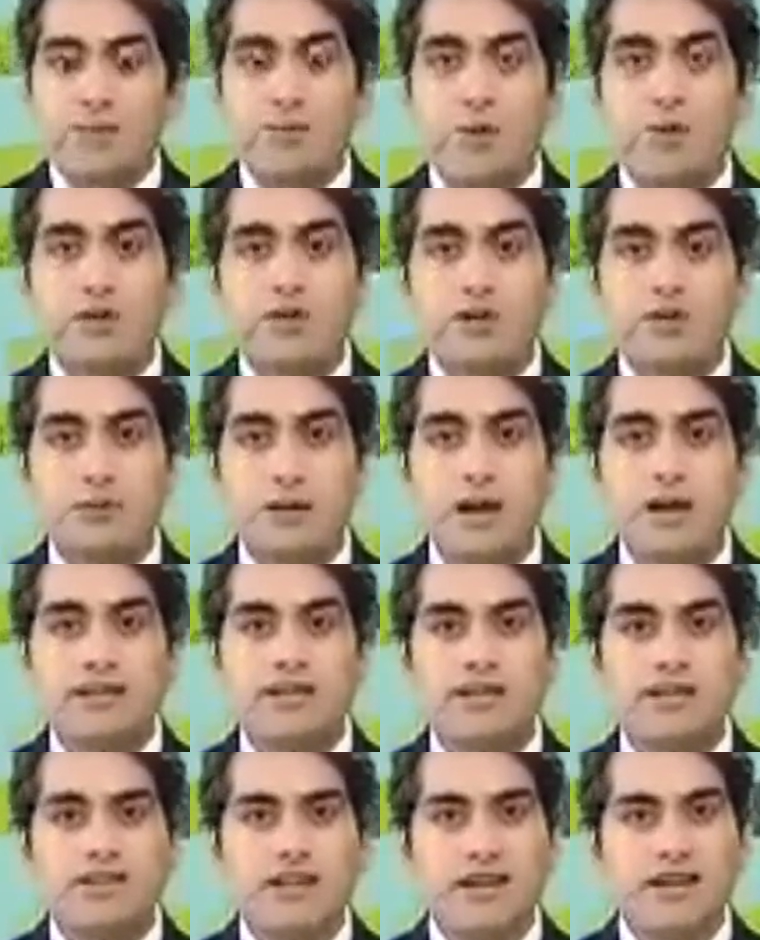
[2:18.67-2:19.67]
शायद
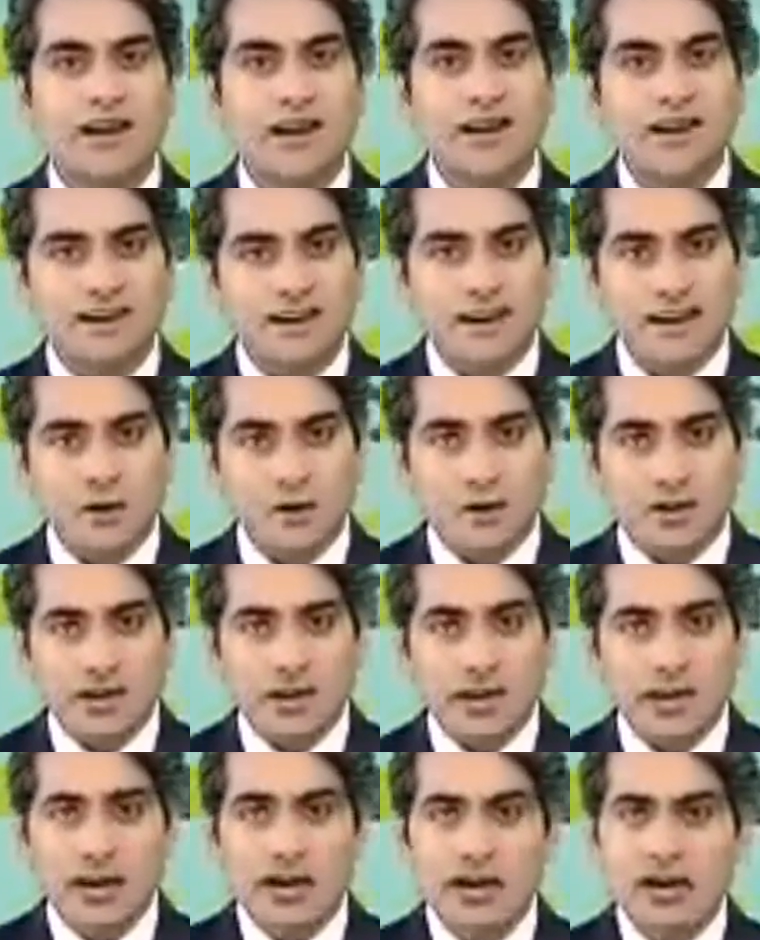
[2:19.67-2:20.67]
आपको इस बात की
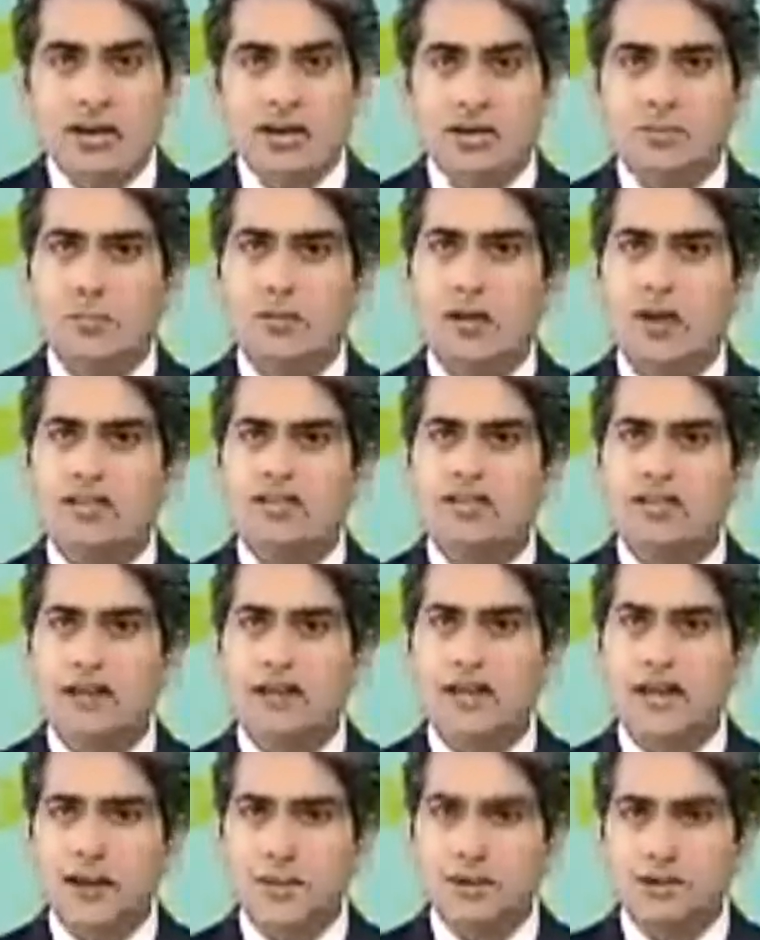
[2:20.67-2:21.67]
जानकारी नहीं होगी
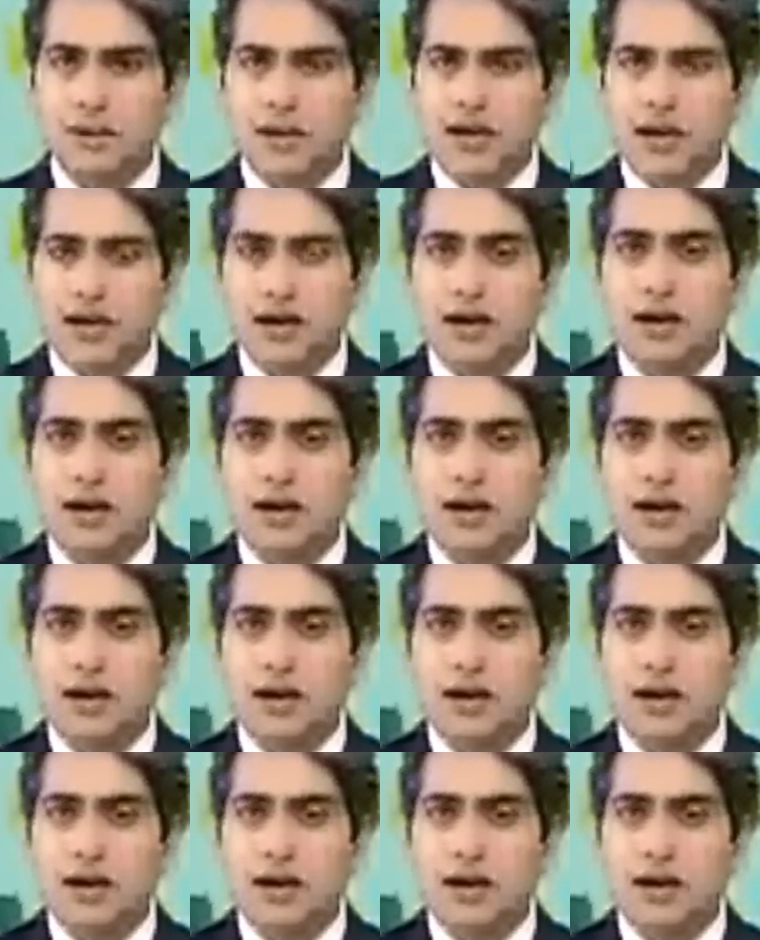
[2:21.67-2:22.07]
कि बहुत सारी